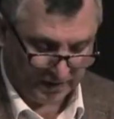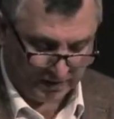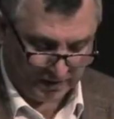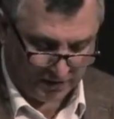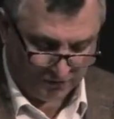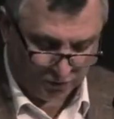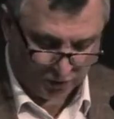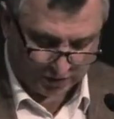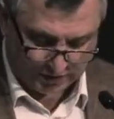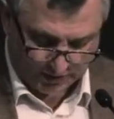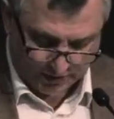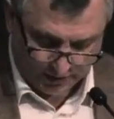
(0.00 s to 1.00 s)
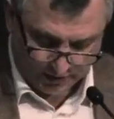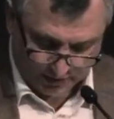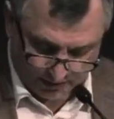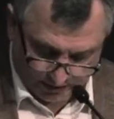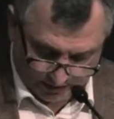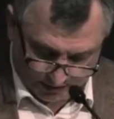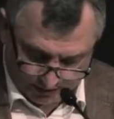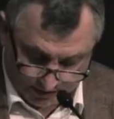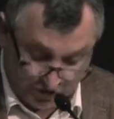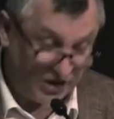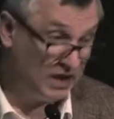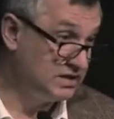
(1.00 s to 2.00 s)
Вот, и
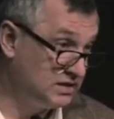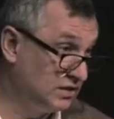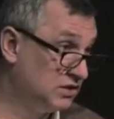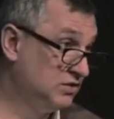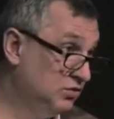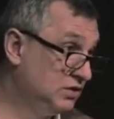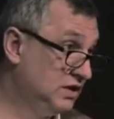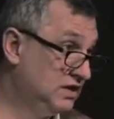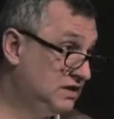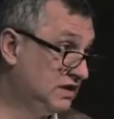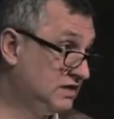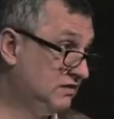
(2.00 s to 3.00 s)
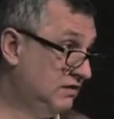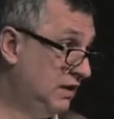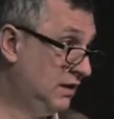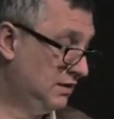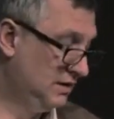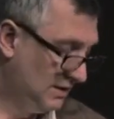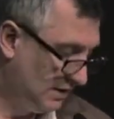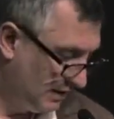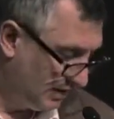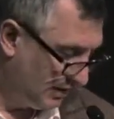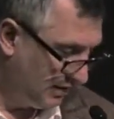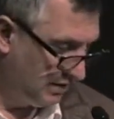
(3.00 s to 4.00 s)
часть живут, естественно,
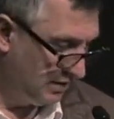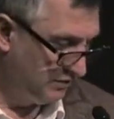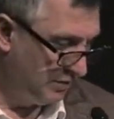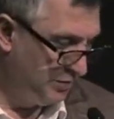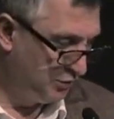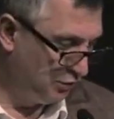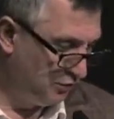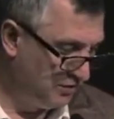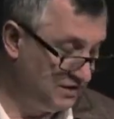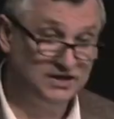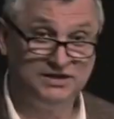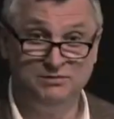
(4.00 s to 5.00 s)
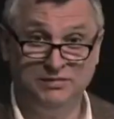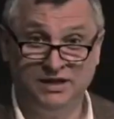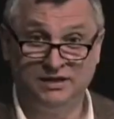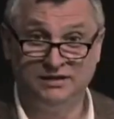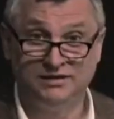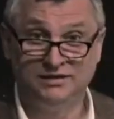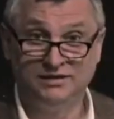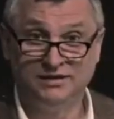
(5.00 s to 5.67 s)
в обетованной земле,